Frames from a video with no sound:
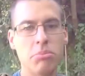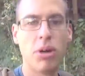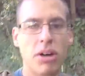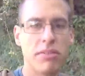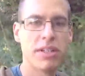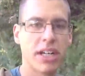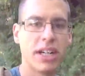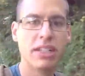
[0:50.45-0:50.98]
Bon, on
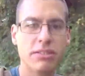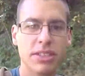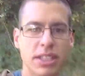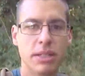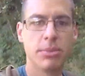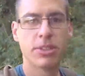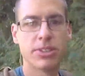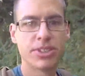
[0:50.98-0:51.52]
verra
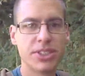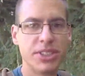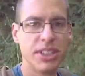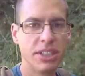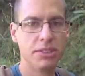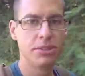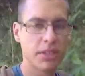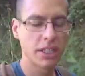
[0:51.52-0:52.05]
évidemment s'il y
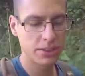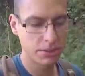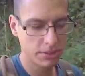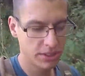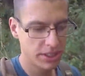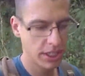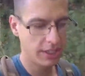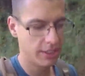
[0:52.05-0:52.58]
a du
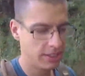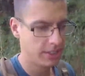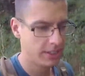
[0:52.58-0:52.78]
résultat.